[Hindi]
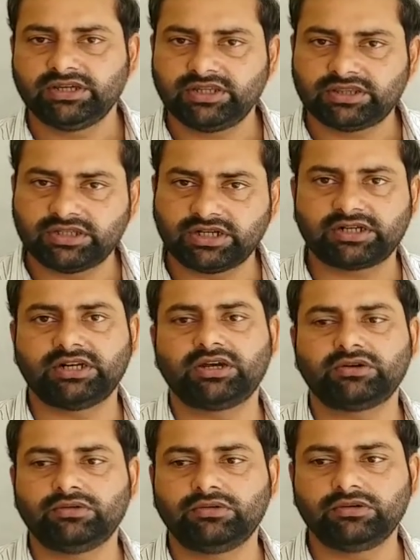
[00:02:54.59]
इस घटना
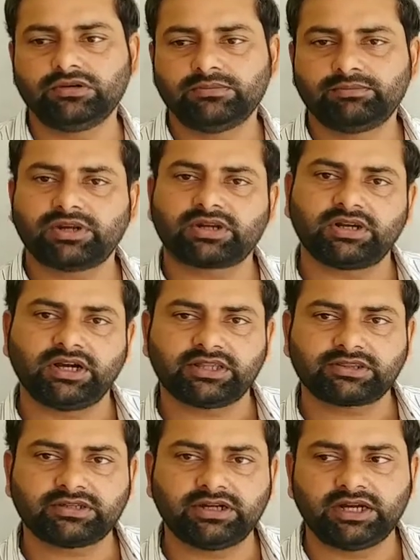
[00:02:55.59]
को
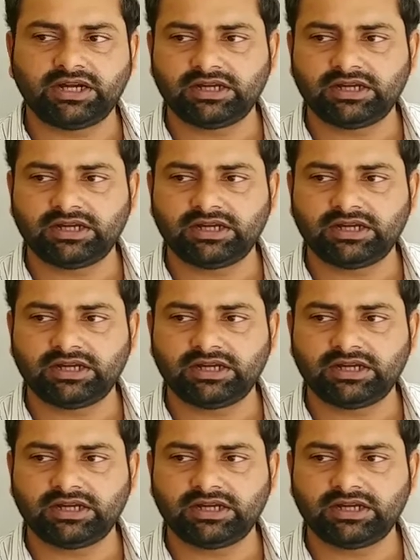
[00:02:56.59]
प्रकाश का